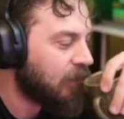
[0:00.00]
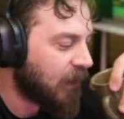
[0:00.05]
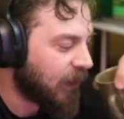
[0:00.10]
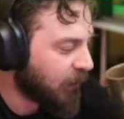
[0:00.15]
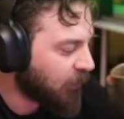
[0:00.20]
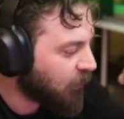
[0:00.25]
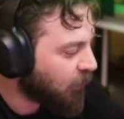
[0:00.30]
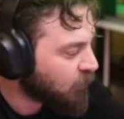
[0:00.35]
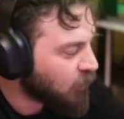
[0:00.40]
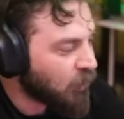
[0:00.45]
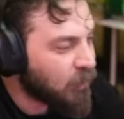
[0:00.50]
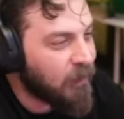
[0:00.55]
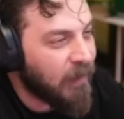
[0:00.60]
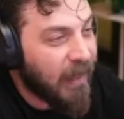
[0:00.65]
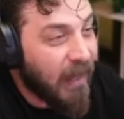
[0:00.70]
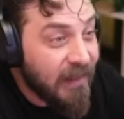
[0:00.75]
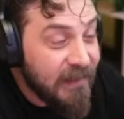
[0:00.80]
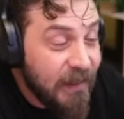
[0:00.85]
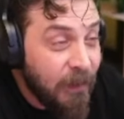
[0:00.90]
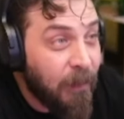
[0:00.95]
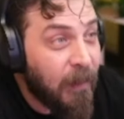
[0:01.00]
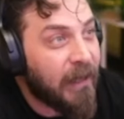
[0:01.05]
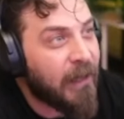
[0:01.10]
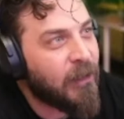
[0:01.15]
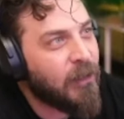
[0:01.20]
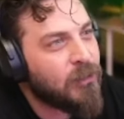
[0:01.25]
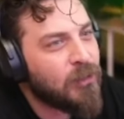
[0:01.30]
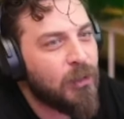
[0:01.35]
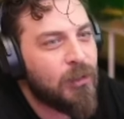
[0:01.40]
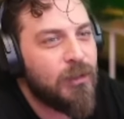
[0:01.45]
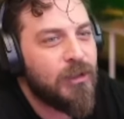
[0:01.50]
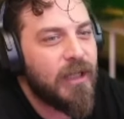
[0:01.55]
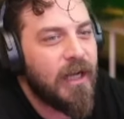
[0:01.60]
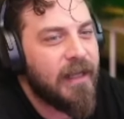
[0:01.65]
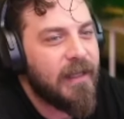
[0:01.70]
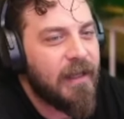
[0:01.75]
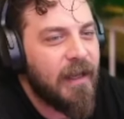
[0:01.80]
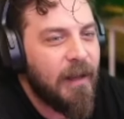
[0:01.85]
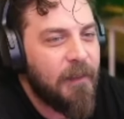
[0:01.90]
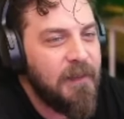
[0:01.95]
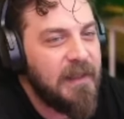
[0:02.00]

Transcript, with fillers: Para göz olma. Aslında para göz olacaksın ya.